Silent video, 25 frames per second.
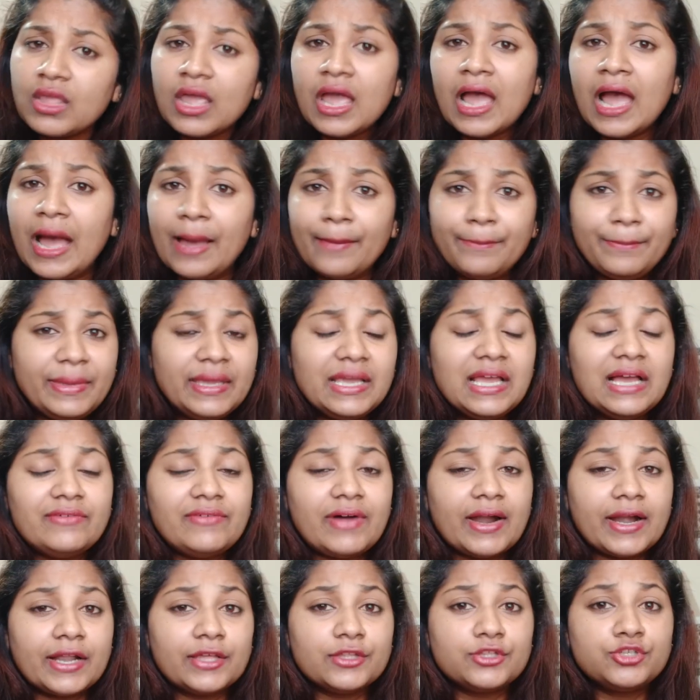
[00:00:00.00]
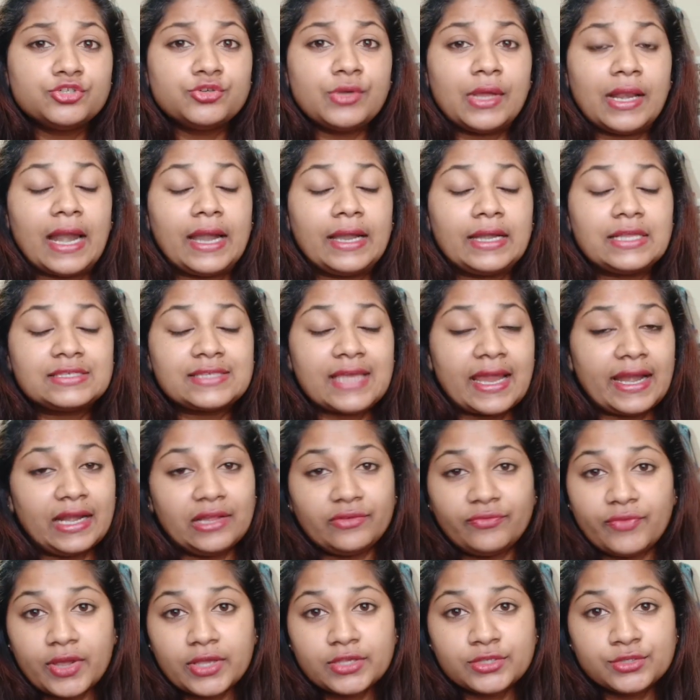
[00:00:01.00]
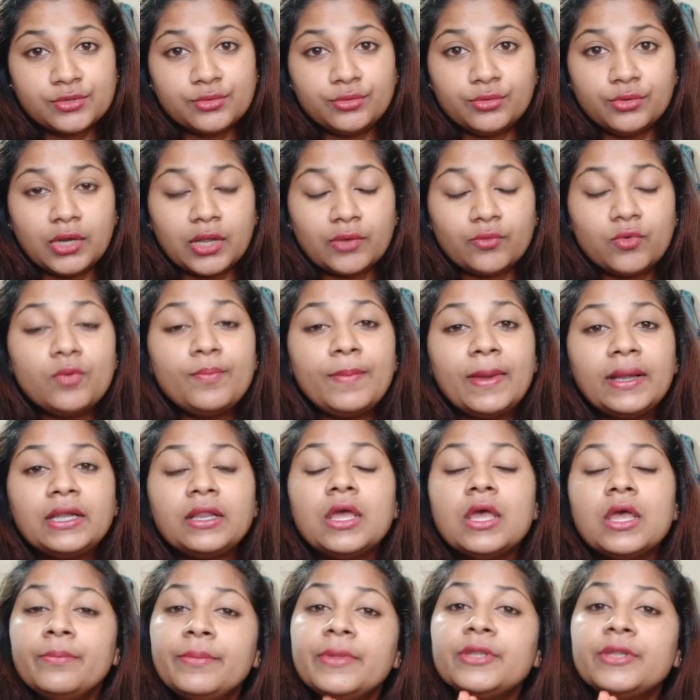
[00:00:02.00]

హ్యాపీగా వాడచ్చు ఎలాంటి సైడ్ ఎఫెక్ట్స్ ఉండవు బట్